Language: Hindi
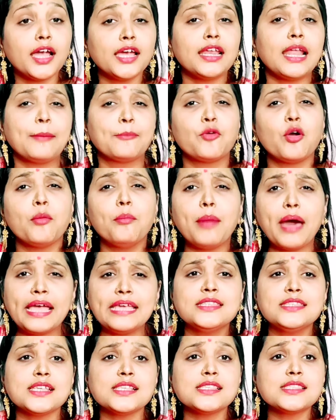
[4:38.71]
अगर आपको
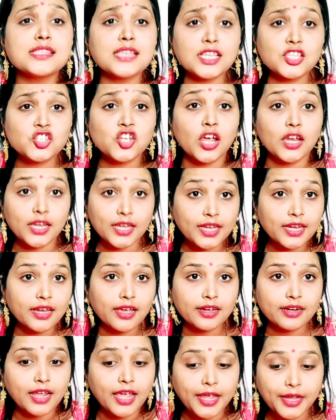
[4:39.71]
बाई चांस अच्छा नहीं
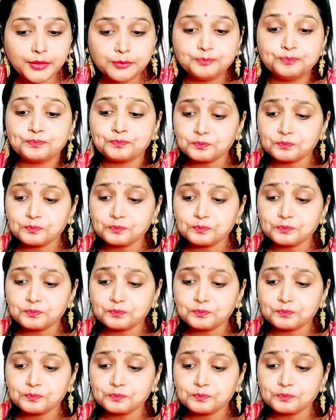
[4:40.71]
लग रहा है